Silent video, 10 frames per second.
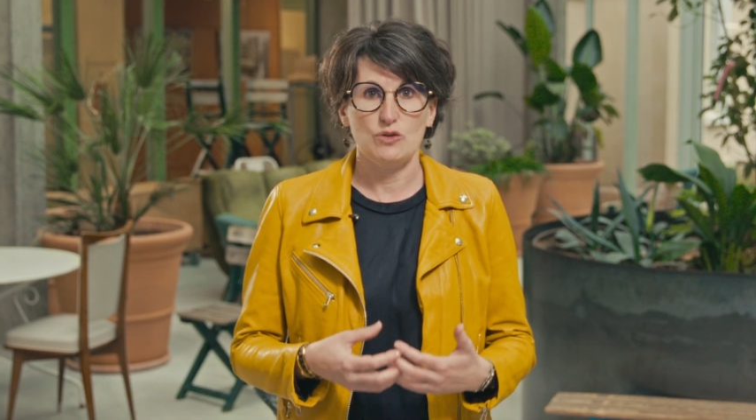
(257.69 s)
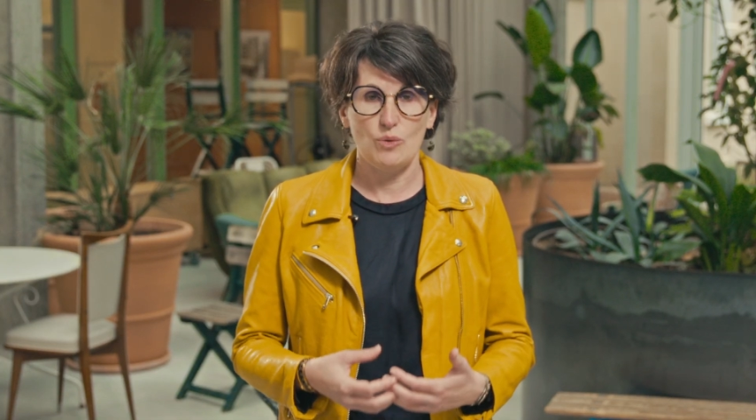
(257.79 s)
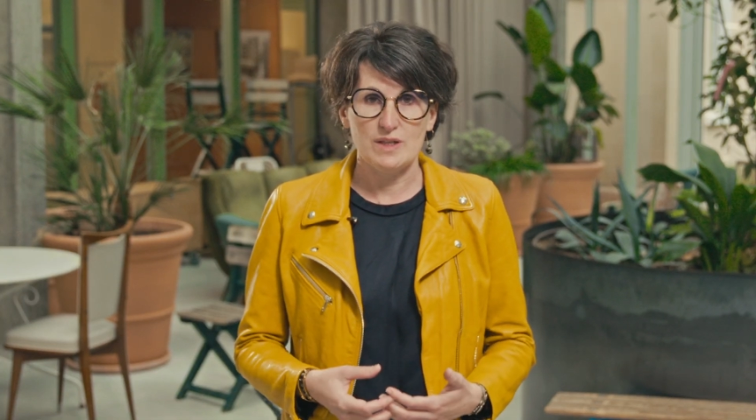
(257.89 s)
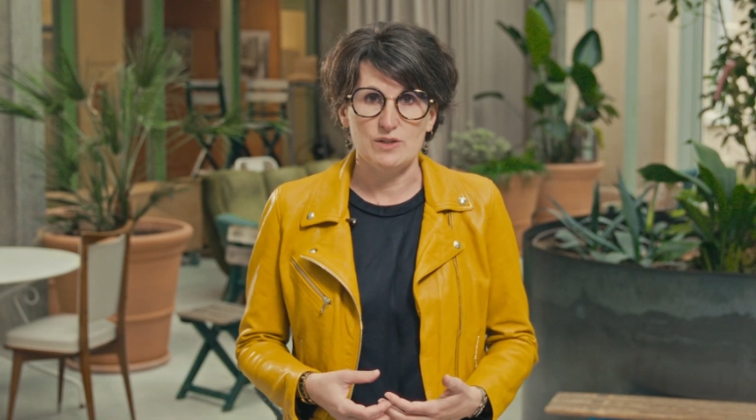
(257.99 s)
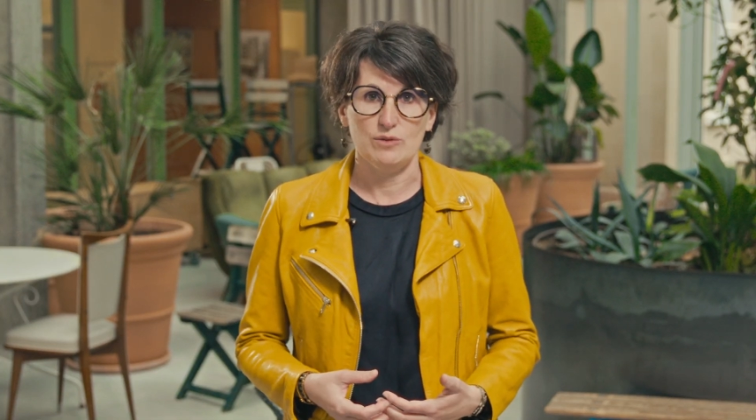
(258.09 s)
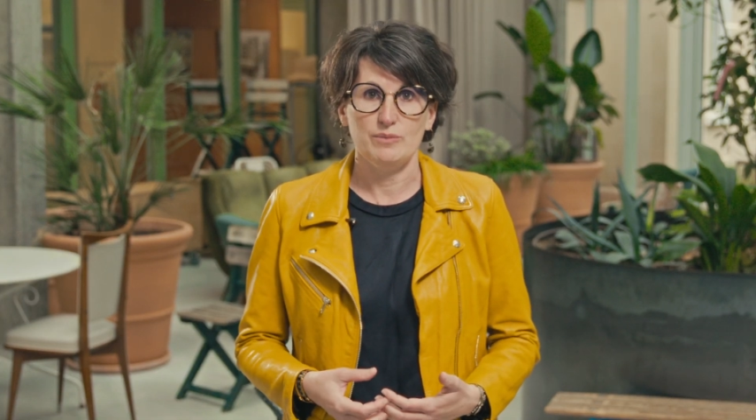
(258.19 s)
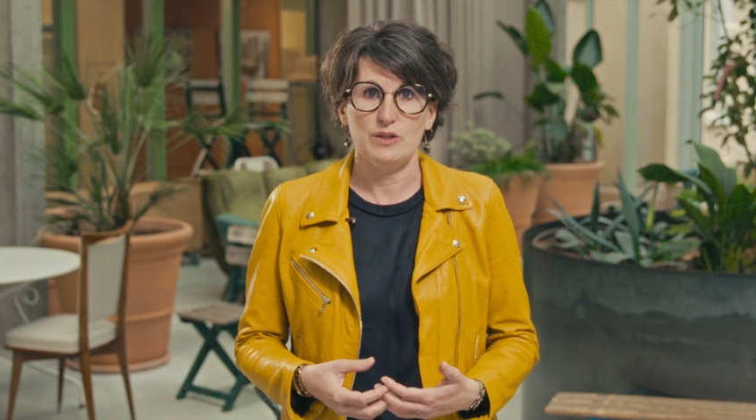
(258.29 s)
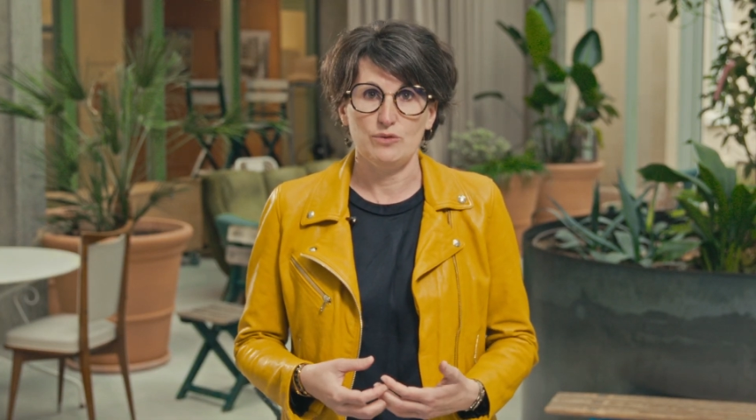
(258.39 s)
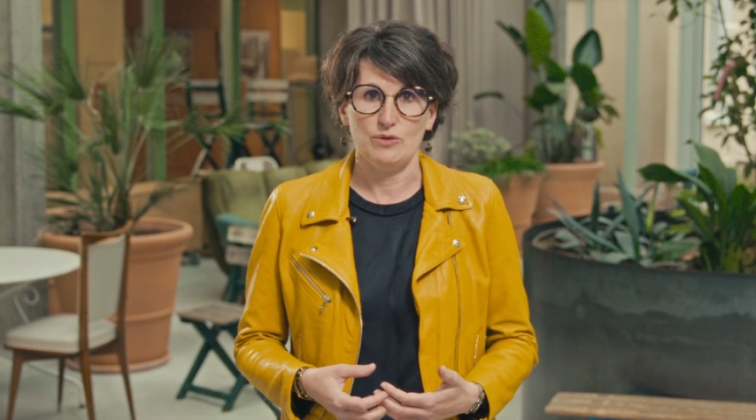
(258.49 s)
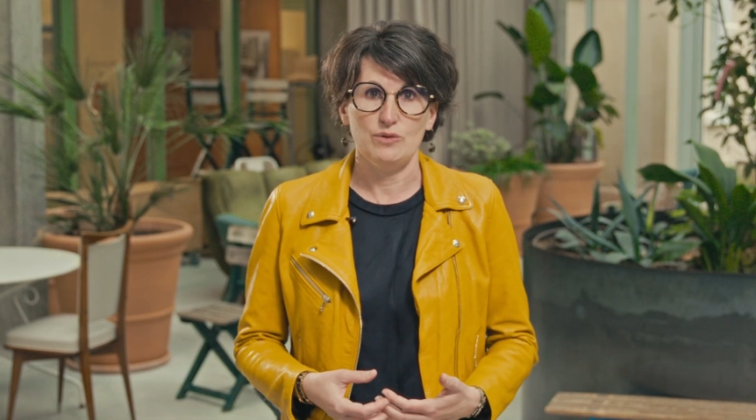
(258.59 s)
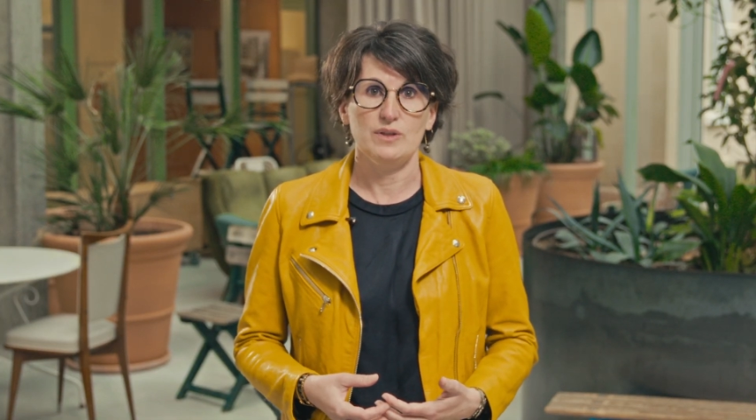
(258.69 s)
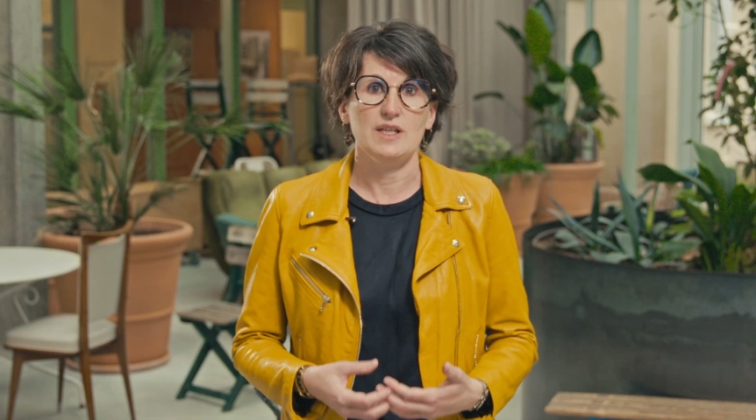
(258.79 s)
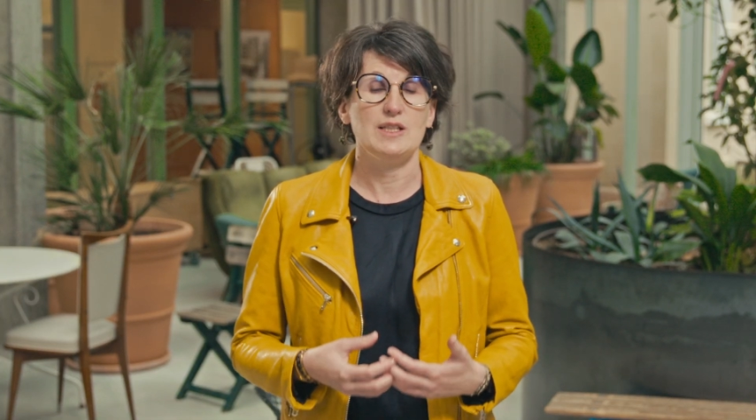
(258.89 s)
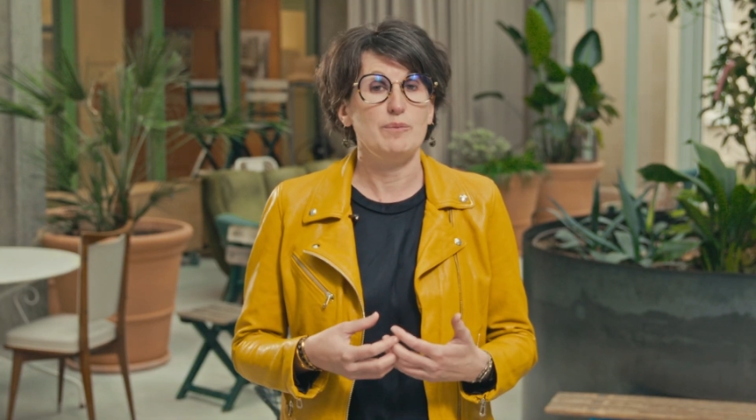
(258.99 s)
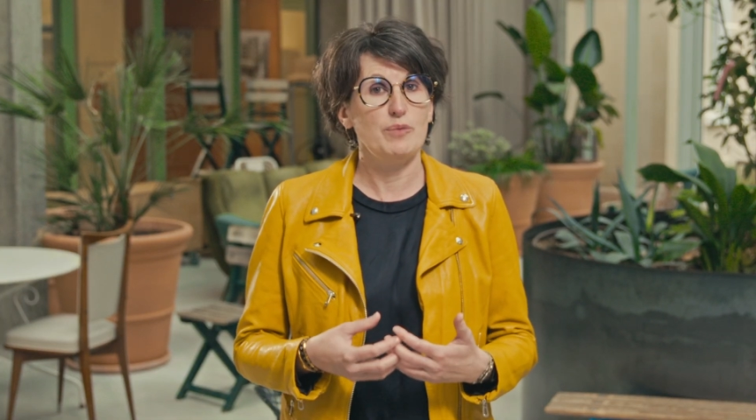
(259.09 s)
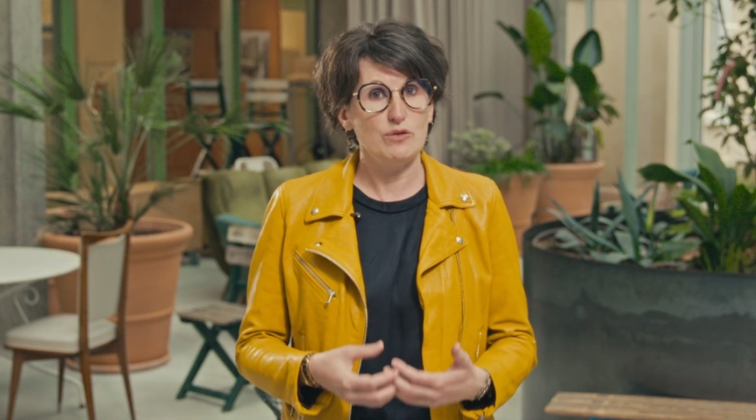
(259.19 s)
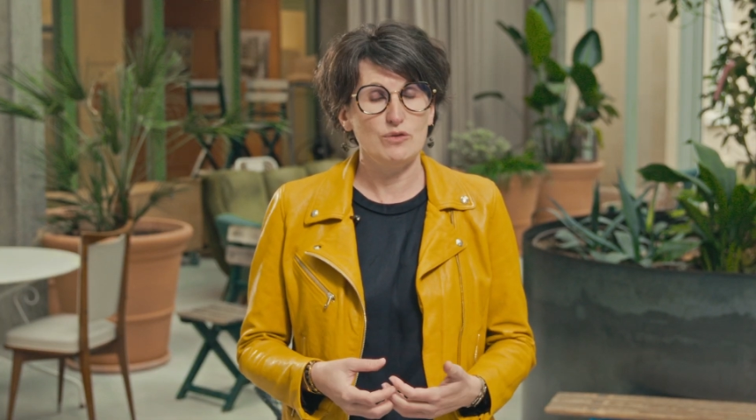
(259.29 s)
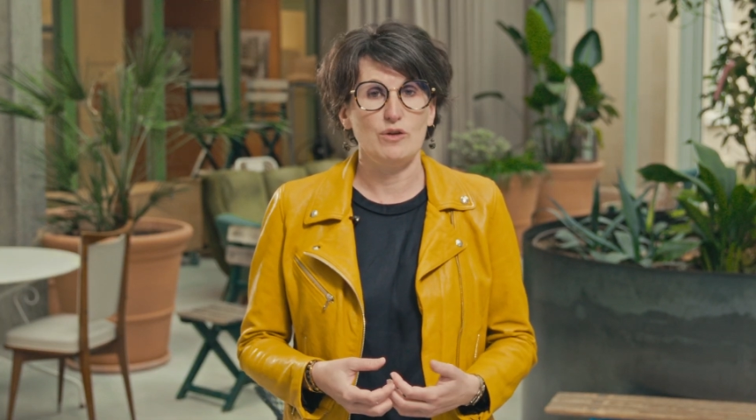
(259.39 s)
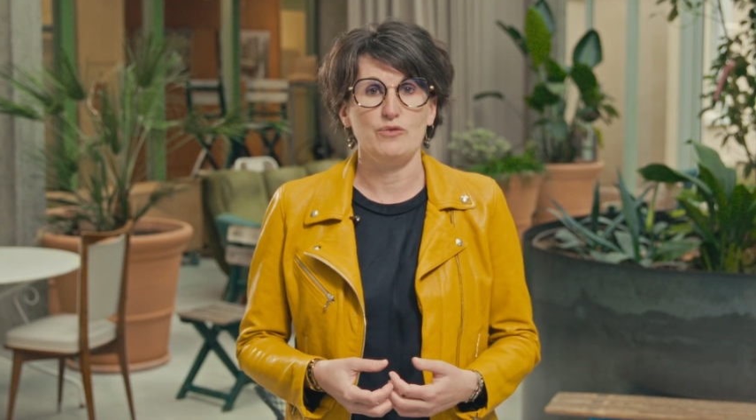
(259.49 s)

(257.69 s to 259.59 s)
trois ans maintenant et qui portent leurs